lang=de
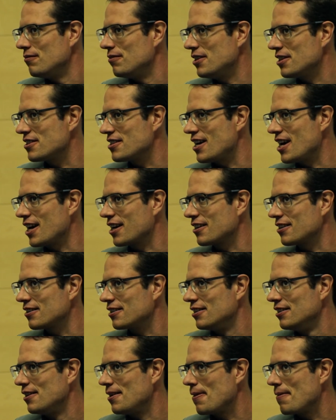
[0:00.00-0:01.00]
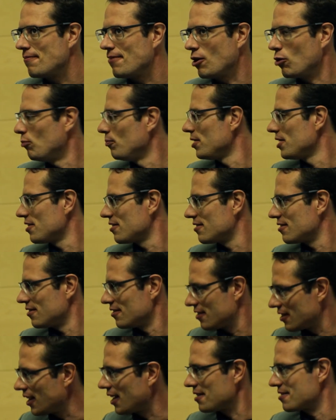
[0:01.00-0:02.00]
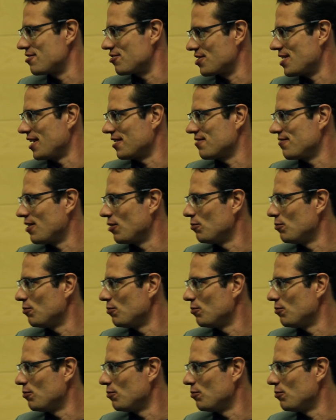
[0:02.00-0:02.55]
Wir sagen, warum nicht die ganze Stadt?